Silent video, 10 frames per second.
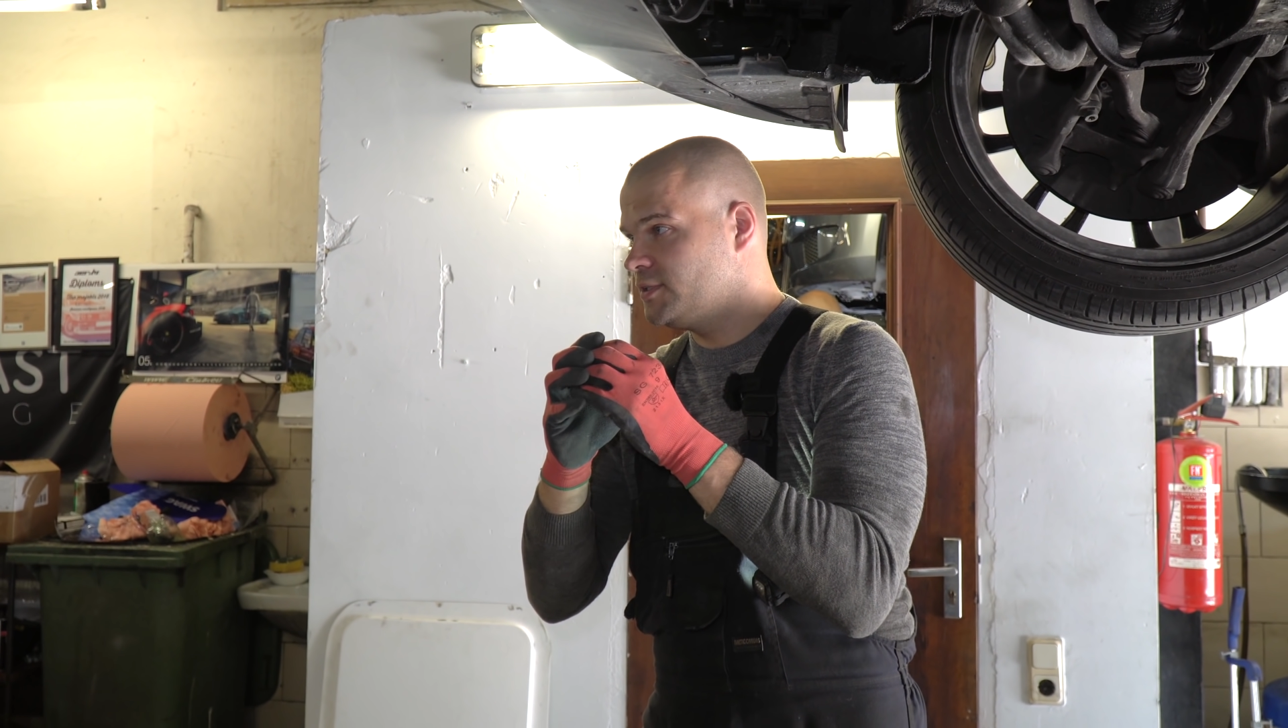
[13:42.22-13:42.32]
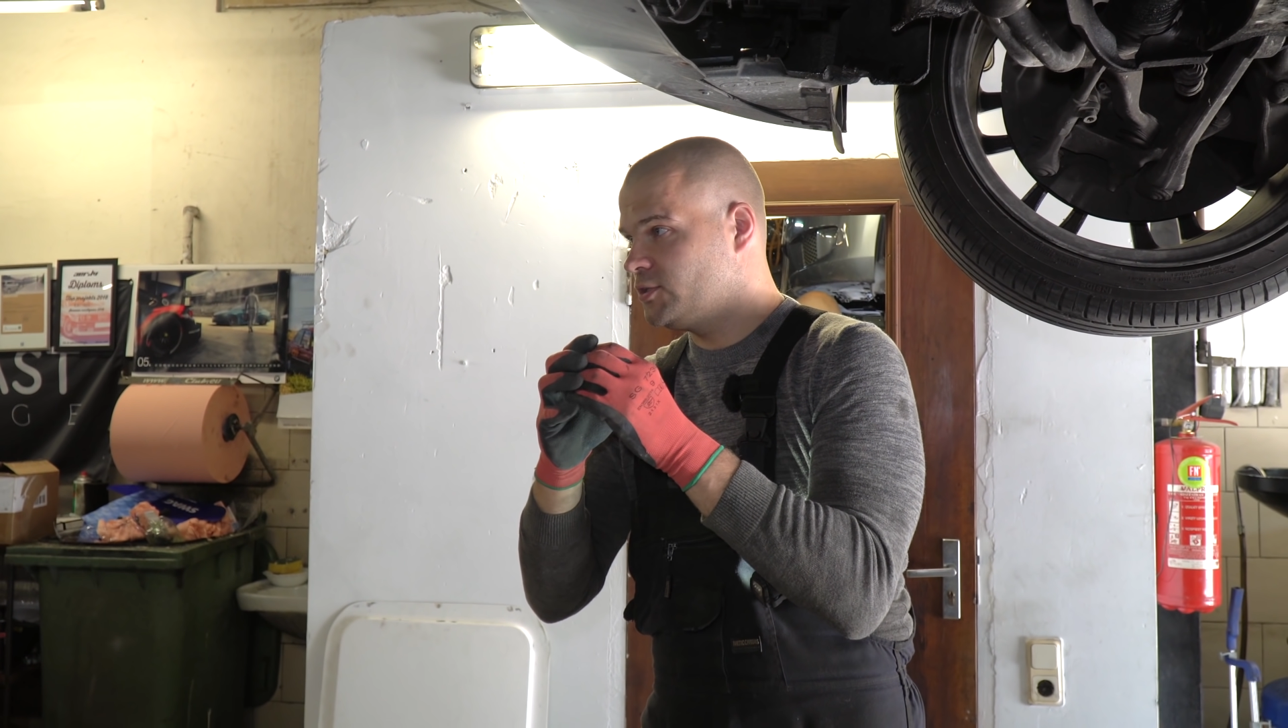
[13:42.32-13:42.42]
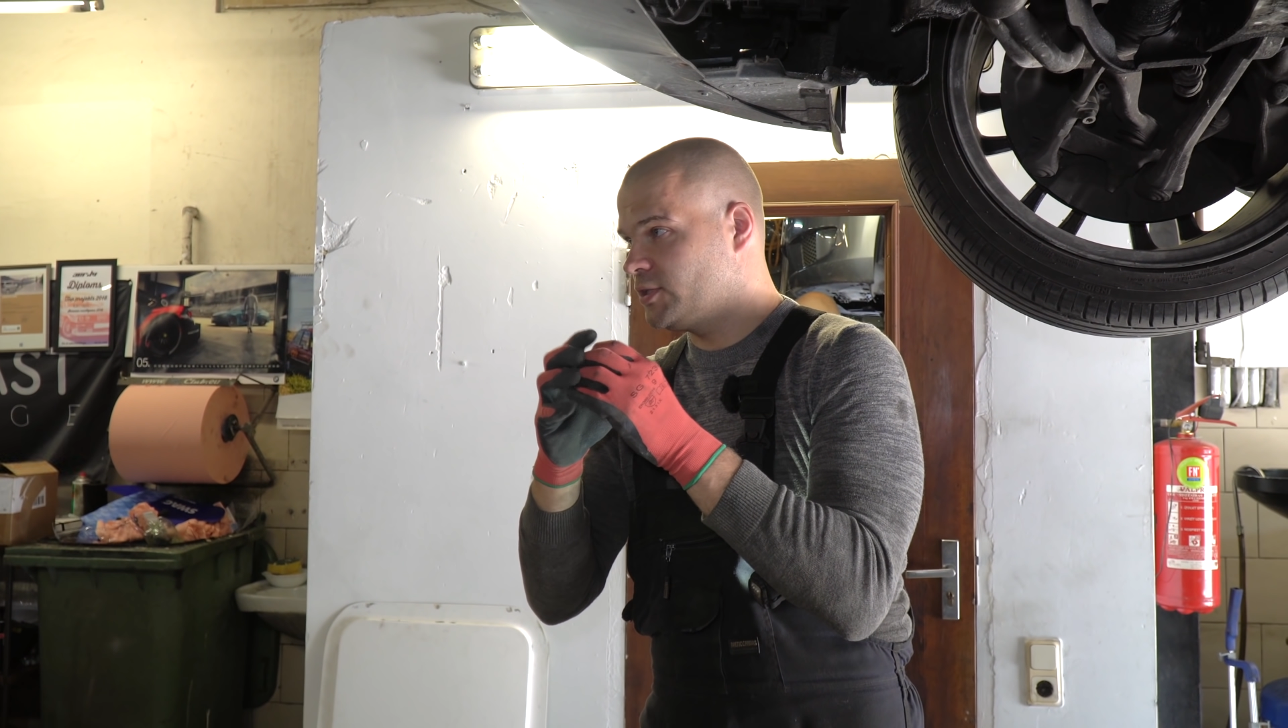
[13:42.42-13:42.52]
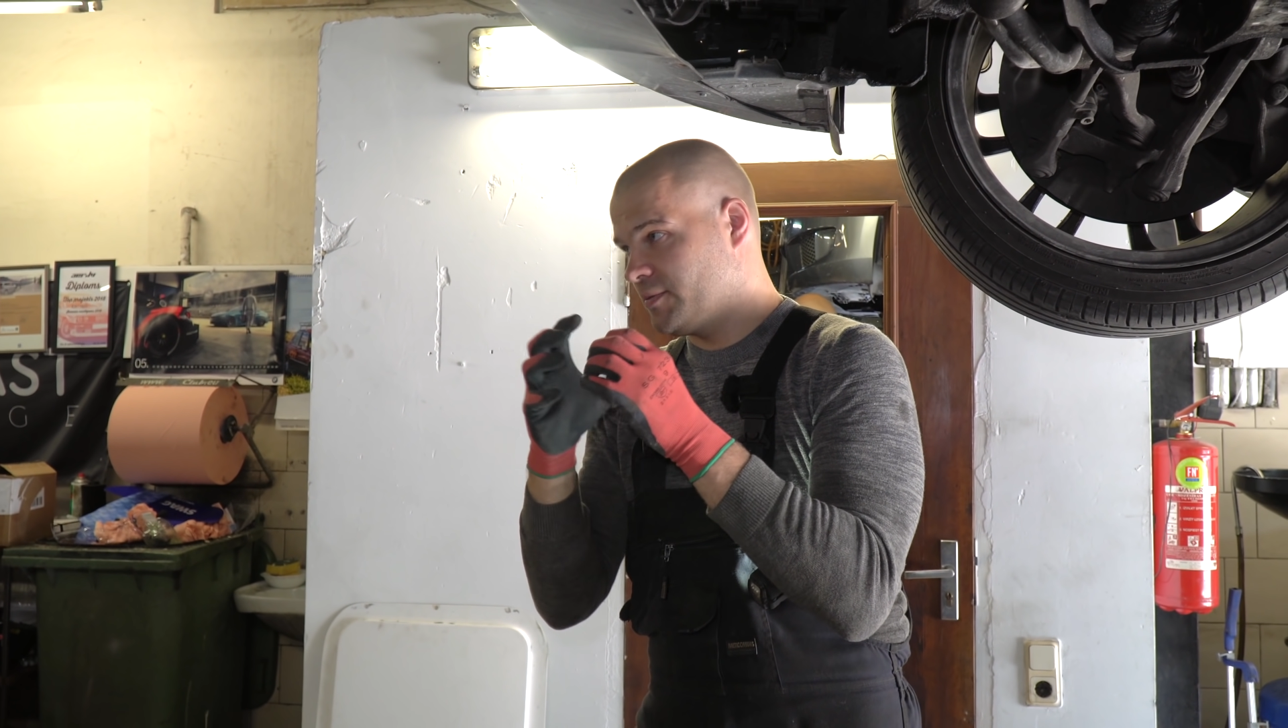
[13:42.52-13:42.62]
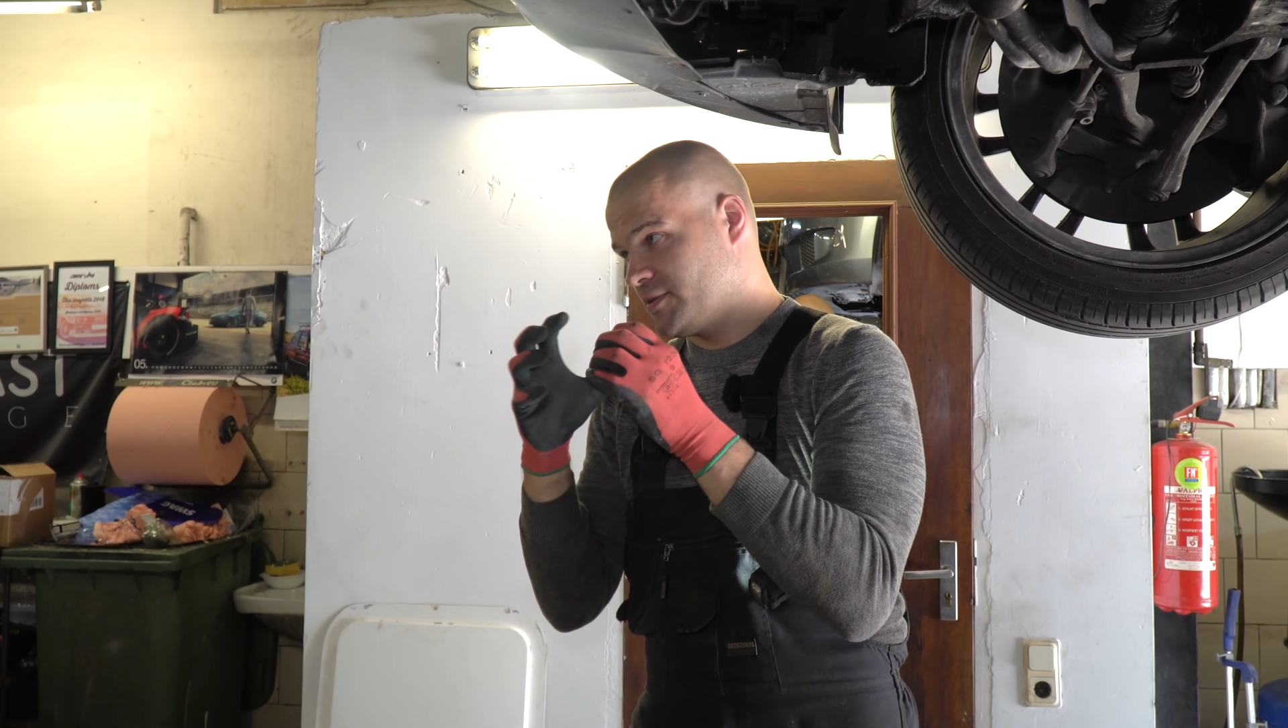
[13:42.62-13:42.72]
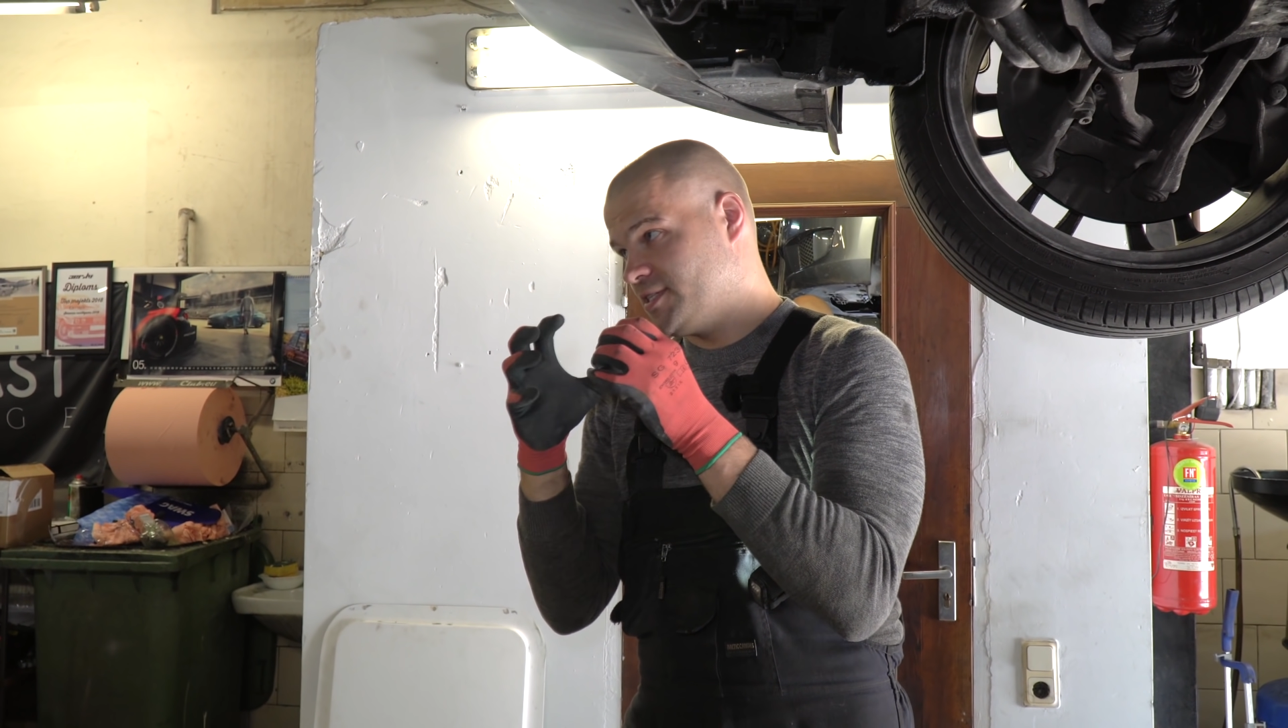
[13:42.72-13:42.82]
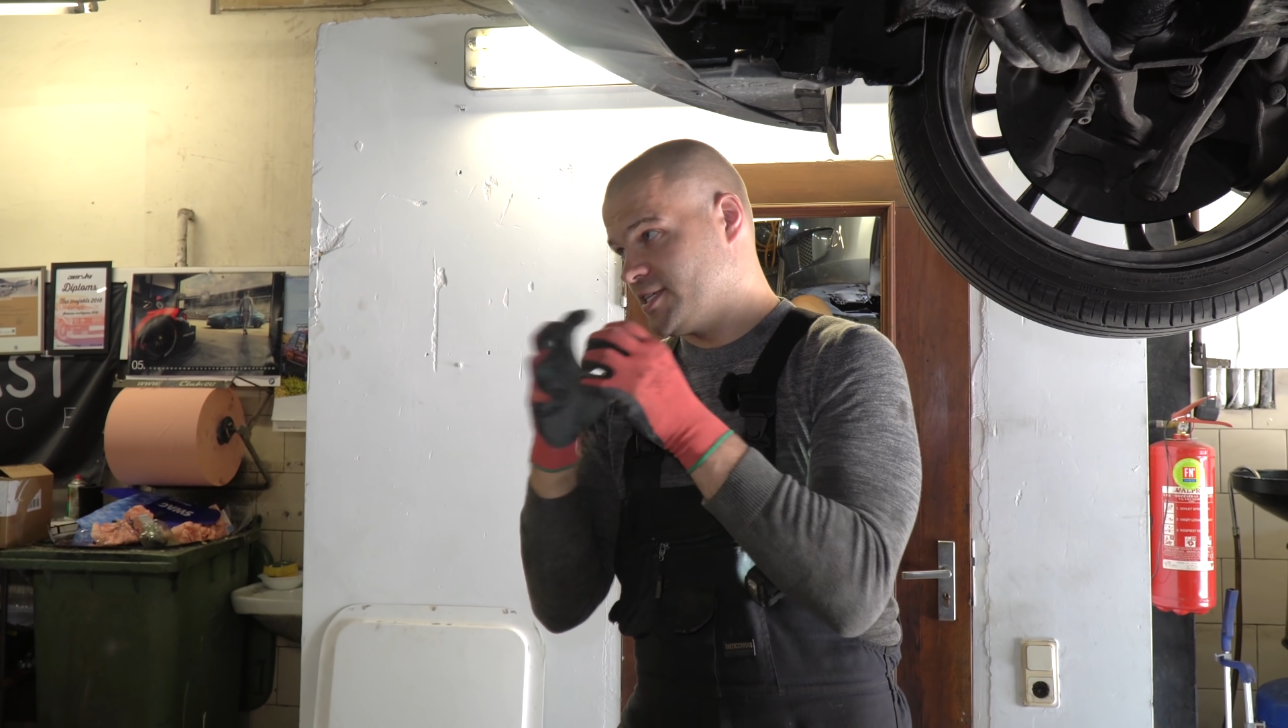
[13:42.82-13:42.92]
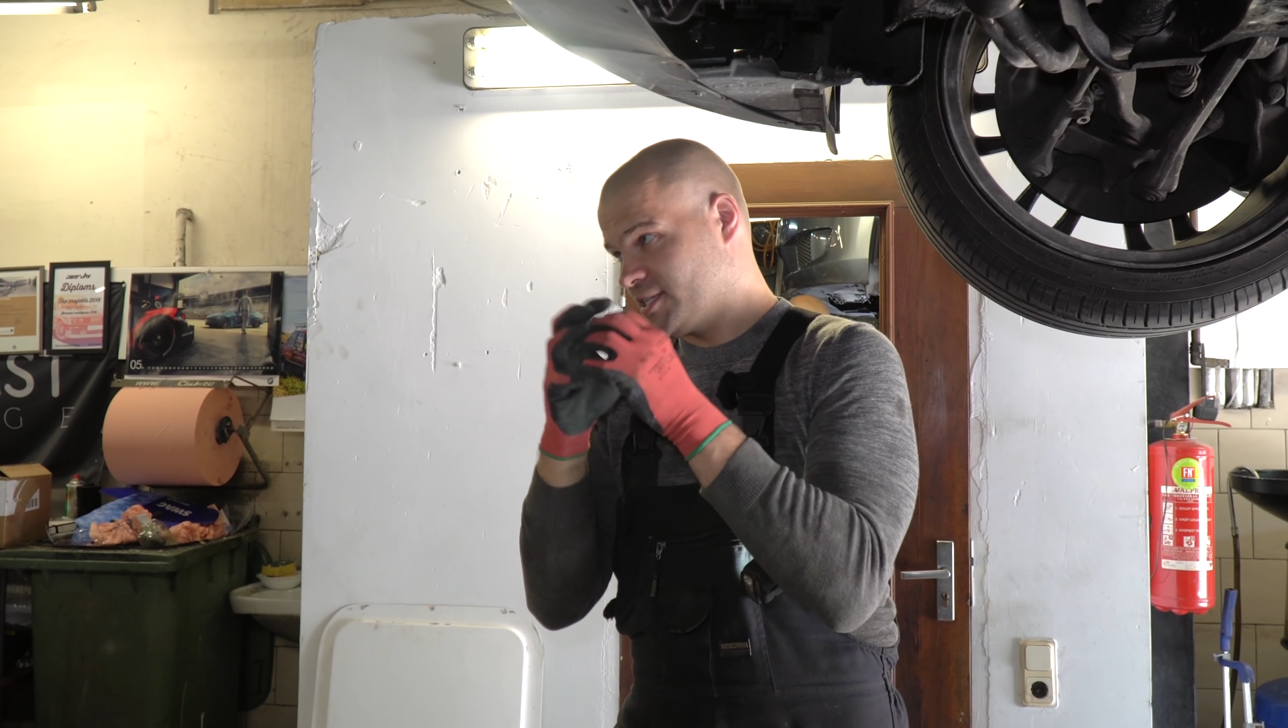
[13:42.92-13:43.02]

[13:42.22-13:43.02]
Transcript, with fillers: И там, где